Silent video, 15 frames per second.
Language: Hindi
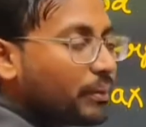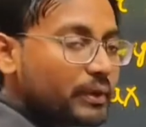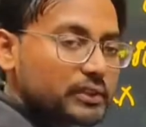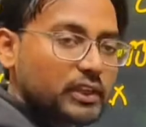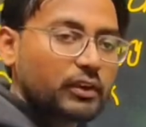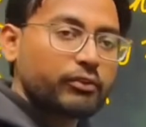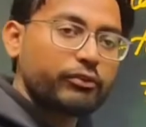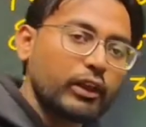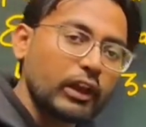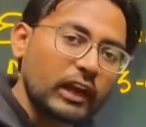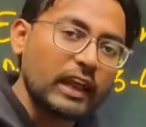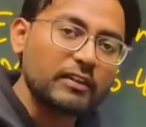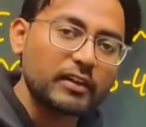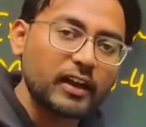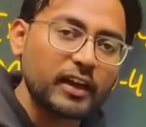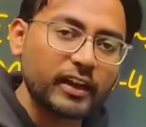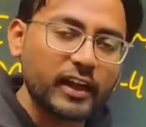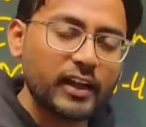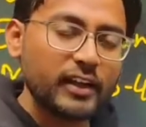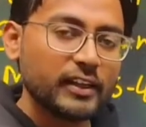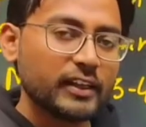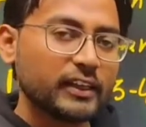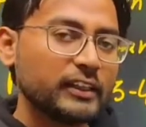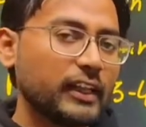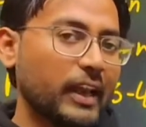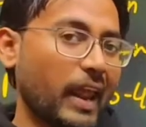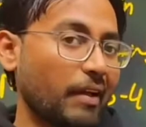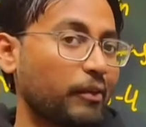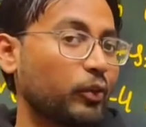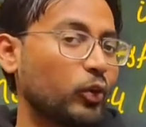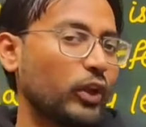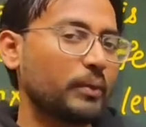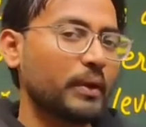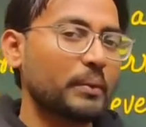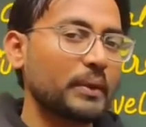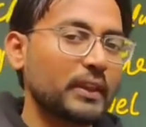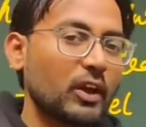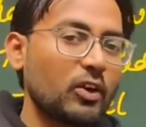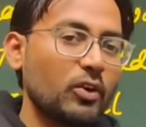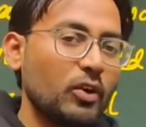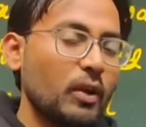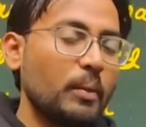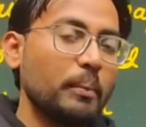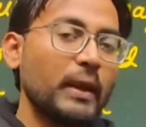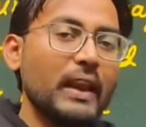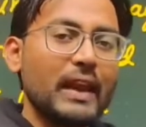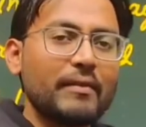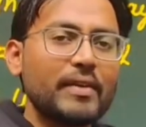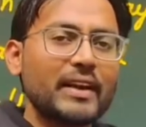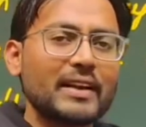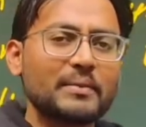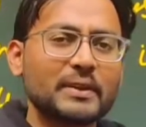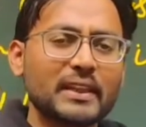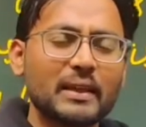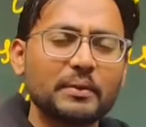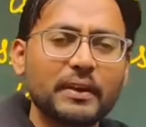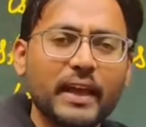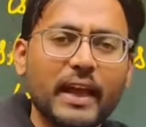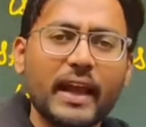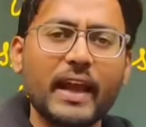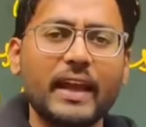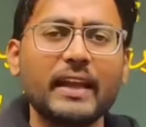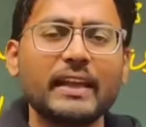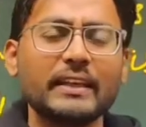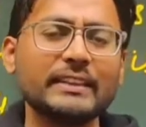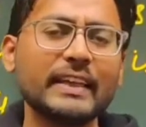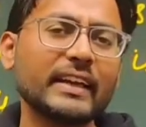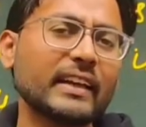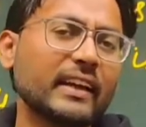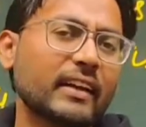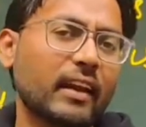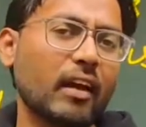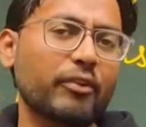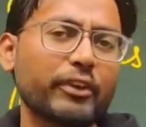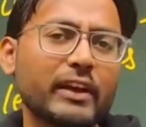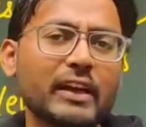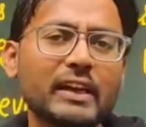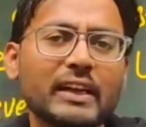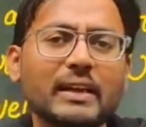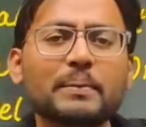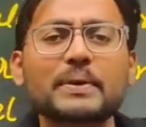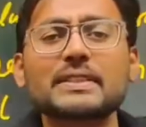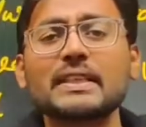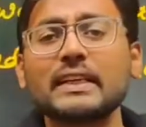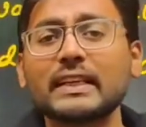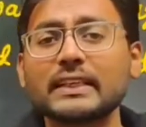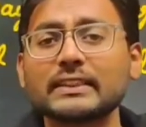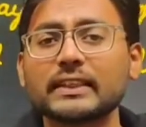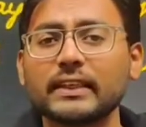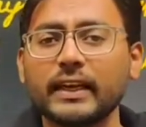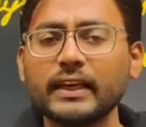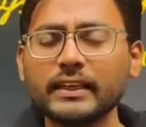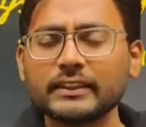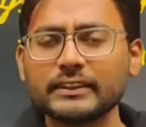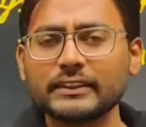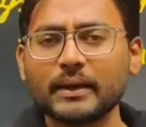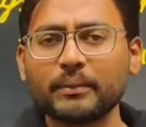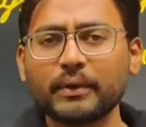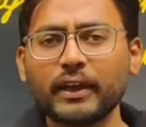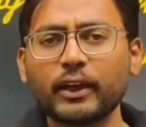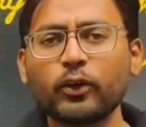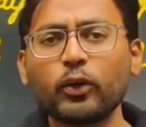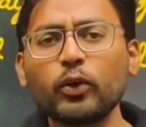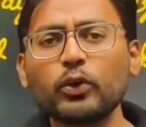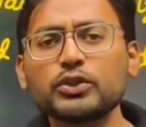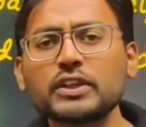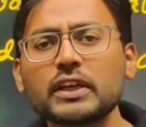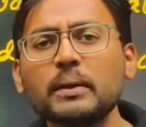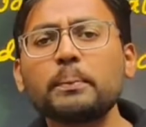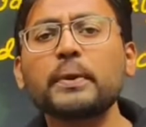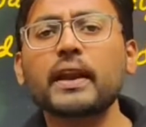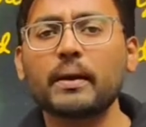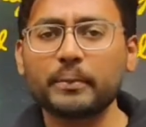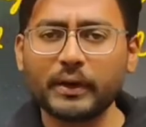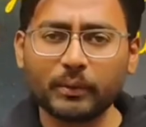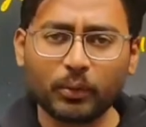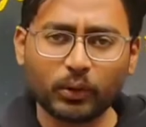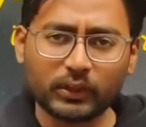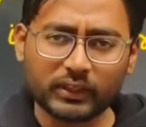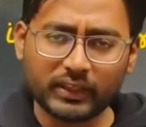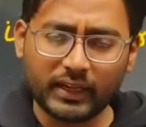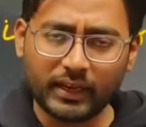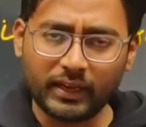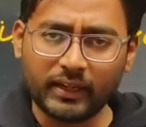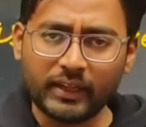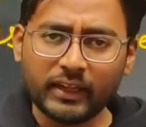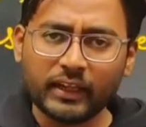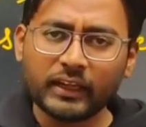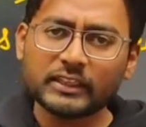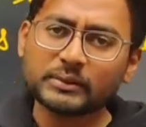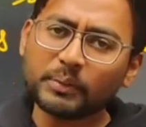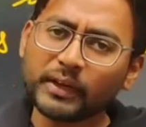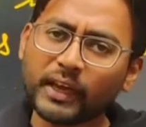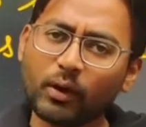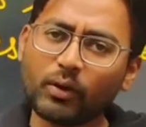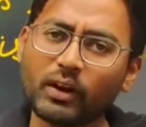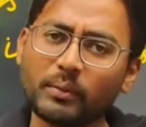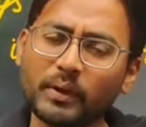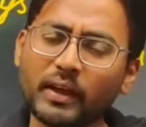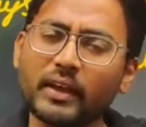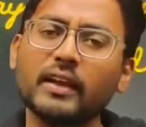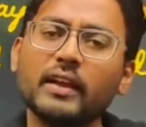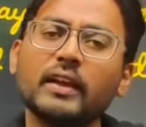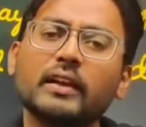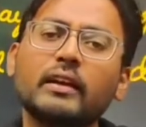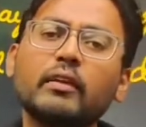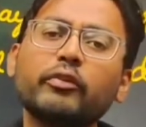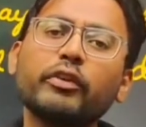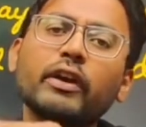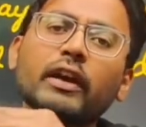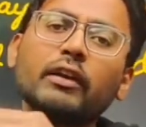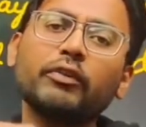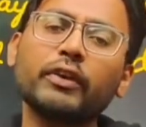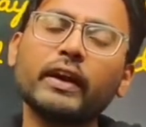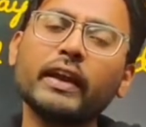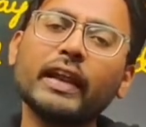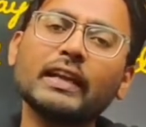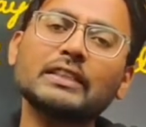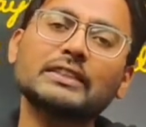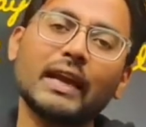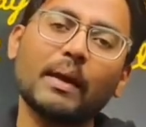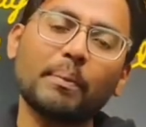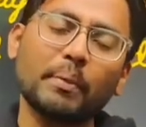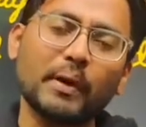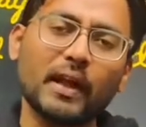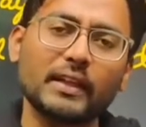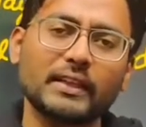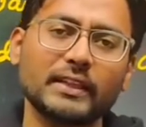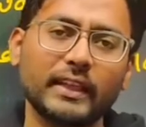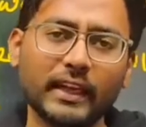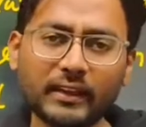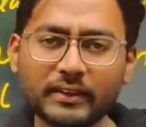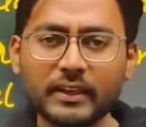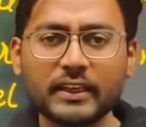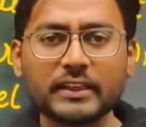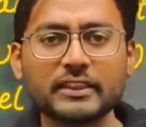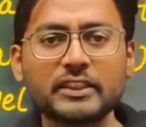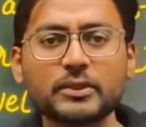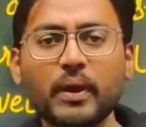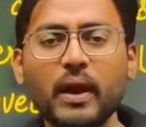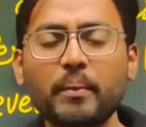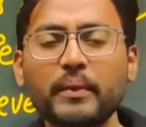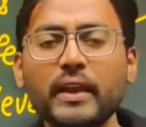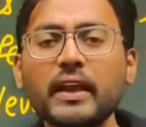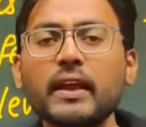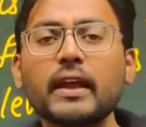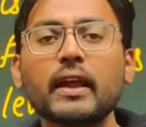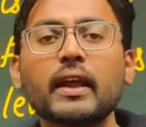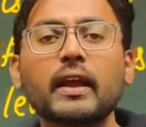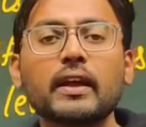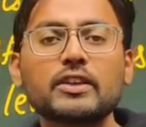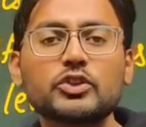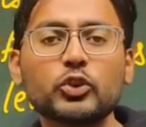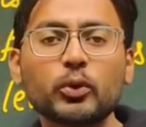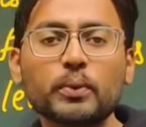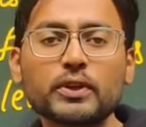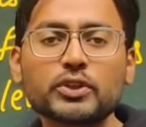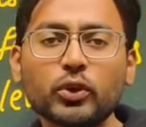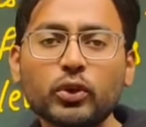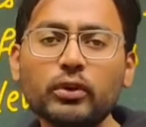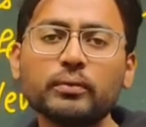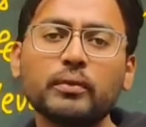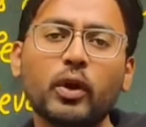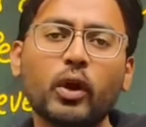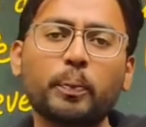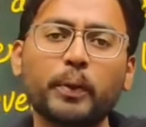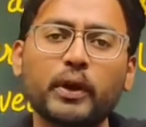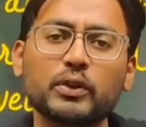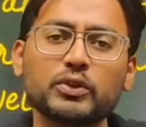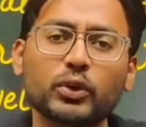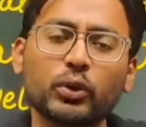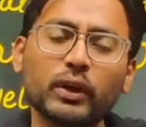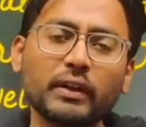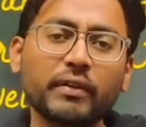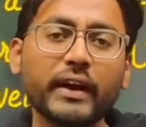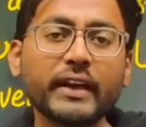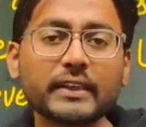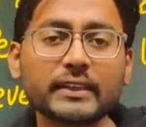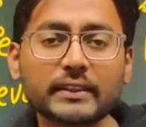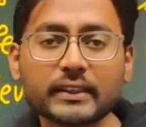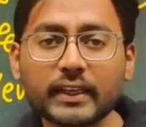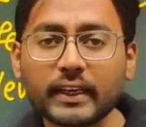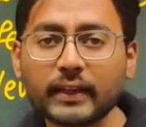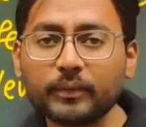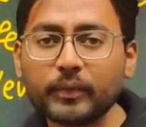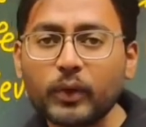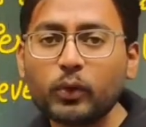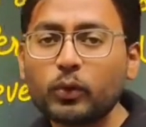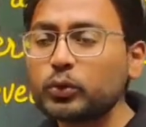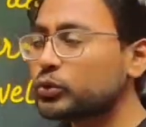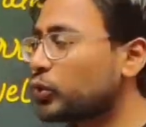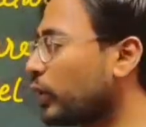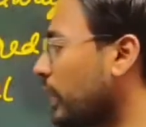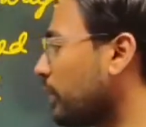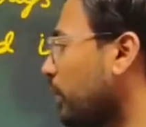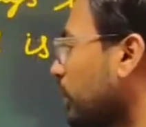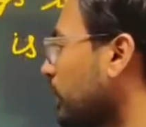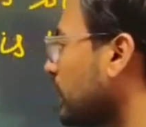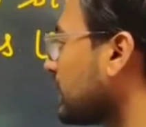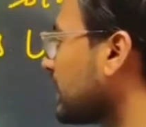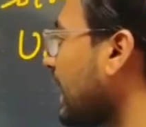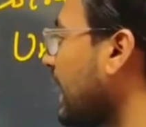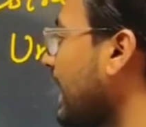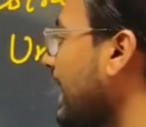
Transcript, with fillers: बार सर फिर लेवल आ गया ये लेवल को एक बार बताओ भाई लेवल का मतलब क्या है ये एक ग्राफिकल रिप्रेजेंटेशन है जिसे हम इकोलॉजिकल पिरामिड बोल देते हैं इसमें क्या होगा भाई डिफरेंट डिफरेंट एक स्टेप बना देते हैं जिसमें हमने कंज्यूमर्स को और प्रोड्यूसर को डिवाइड कर दिया है उसको ही हम बोल देते हैं